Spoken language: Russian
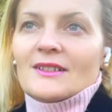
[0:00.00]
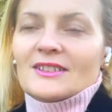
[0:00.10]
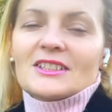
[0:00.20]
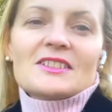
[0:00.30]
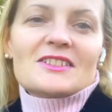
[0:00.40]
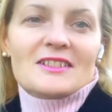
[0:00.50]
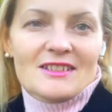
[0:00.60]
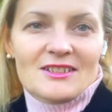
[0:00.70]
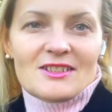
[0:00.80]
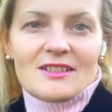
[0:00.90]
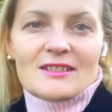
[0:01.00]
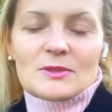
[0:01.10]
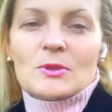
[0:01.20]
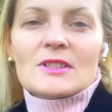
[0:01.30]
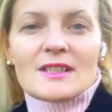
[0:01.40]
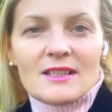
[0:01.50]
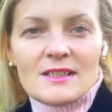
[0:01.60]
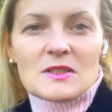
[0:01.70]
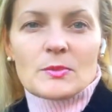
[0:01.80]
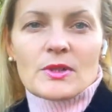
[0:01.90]
она целитель,
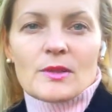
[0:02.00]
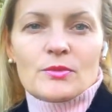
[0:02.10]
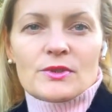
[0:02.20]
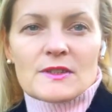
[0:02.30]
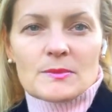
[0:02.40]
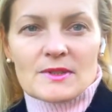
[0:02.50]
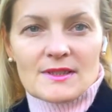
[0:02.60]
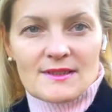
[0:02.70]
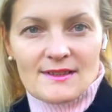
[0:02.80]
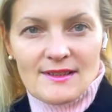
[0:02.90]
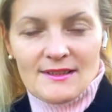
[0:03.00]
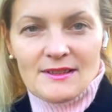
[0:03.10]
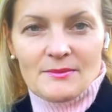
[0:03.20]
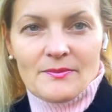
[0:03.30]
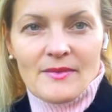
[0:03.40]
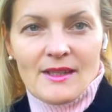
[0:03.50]
специалист по работе с подсознанием –